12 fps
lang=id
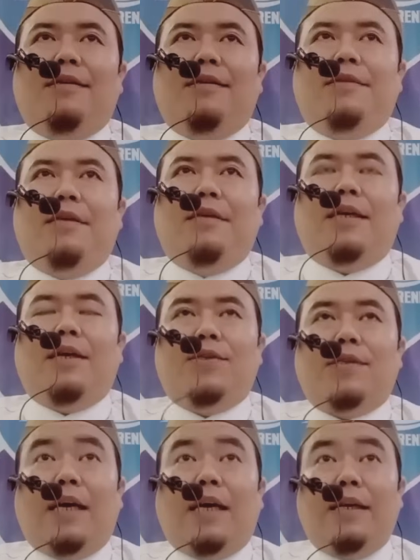jadi kalau
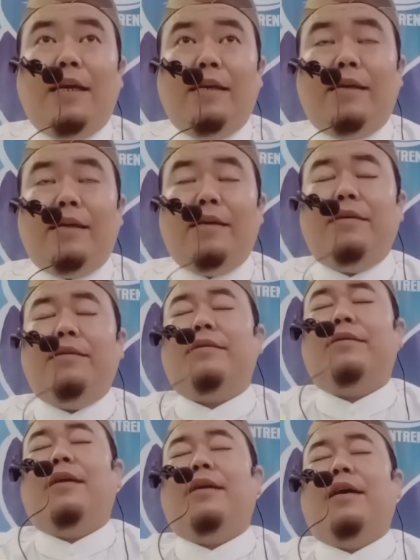seandainya
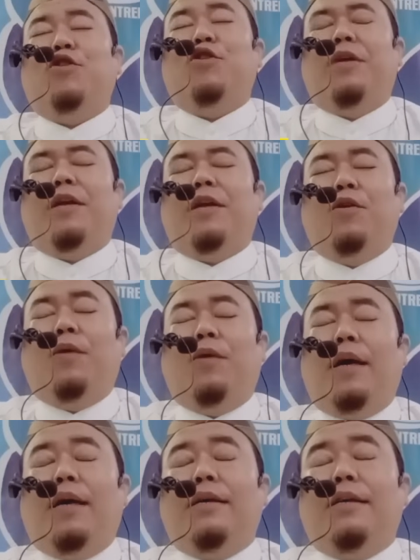antum
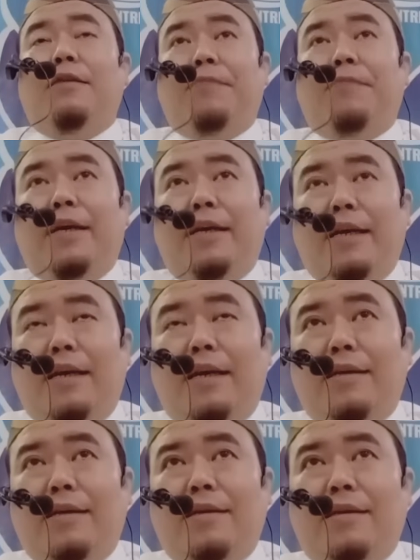berdoa kepada